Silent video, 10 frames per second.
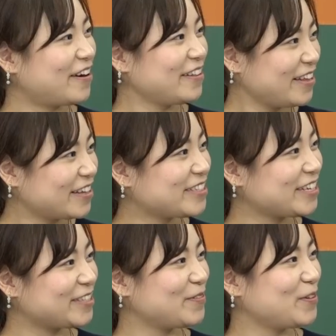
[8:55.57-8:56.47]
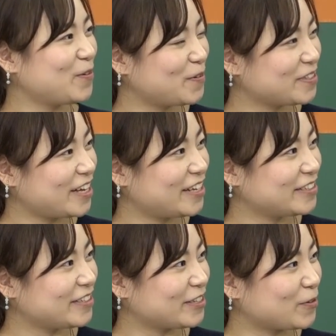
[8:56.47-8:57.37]
らね夏休みのお子さ
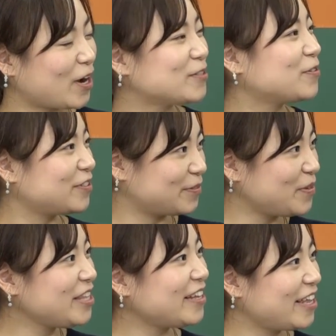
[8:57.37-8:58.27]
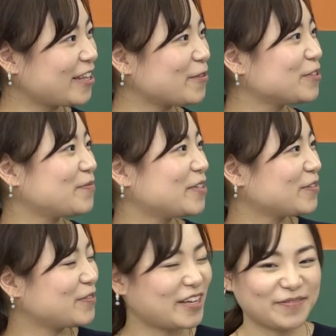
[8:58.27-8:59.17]
ん、あと家族みんなで楽しめそ
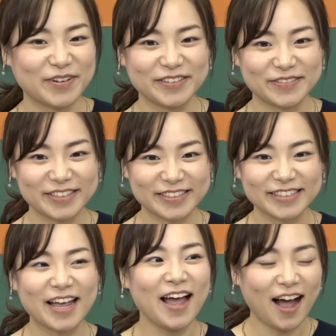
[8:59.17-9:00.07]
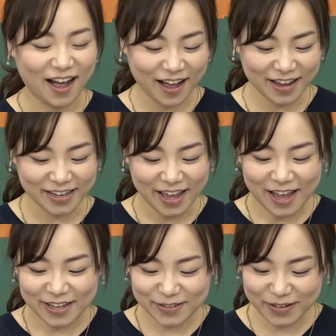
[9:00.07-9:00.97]
うなイベントですね。はい、はい
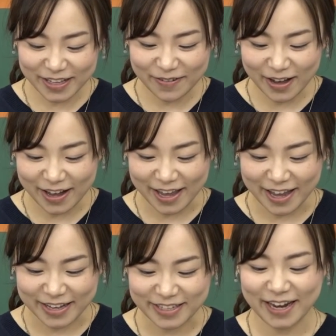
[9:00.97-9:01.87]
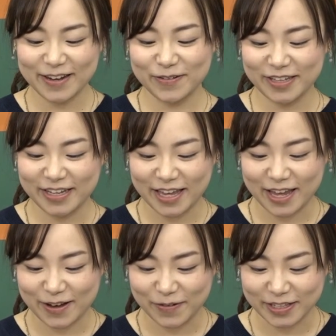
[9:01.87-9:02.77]
それでは、えー、最後に、
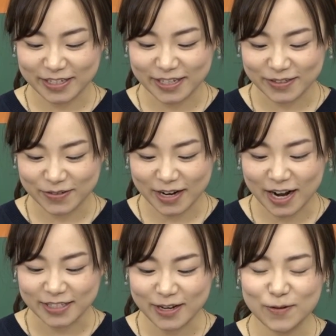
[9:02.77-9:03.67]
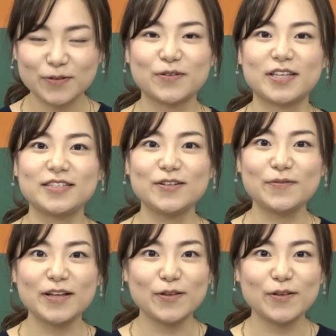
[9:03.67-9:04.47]
えー、大渡社長から全国の鉄道ファンの